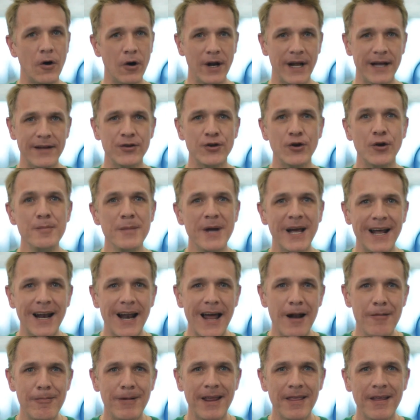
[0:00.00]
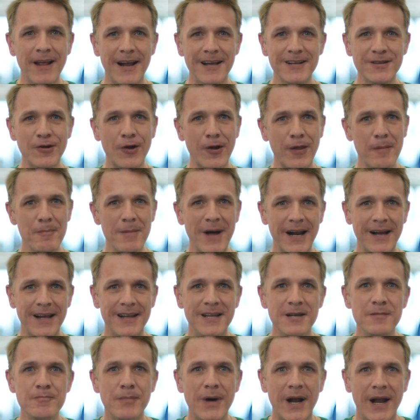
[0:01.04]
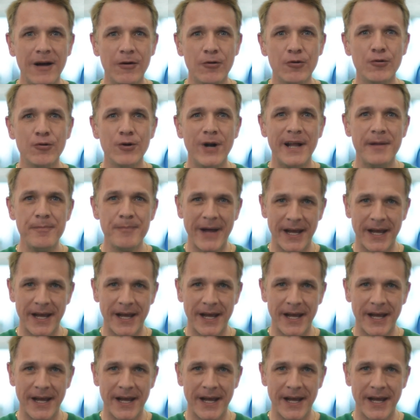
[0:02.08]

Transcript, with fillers: Hola, soy Miguel Alba, director de marketing para Google en